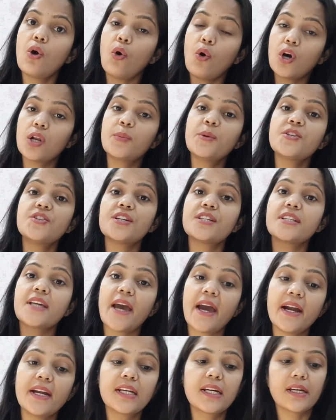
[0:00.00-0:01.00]
और भी चीज़
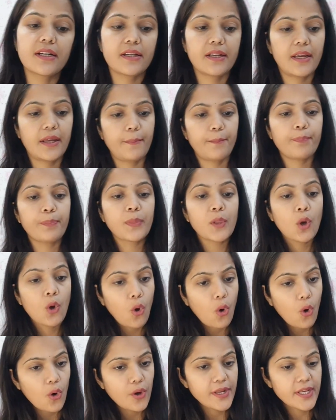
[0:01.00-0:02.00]
ऐड कर रहे हैं
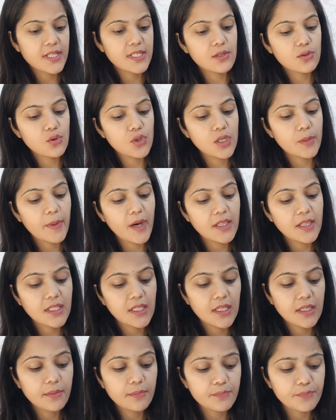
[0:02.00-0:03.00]
और एक ज़रूरी बात
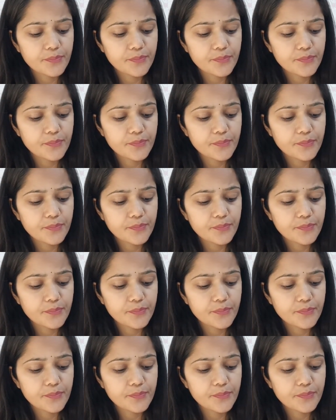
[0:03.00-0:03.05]
कि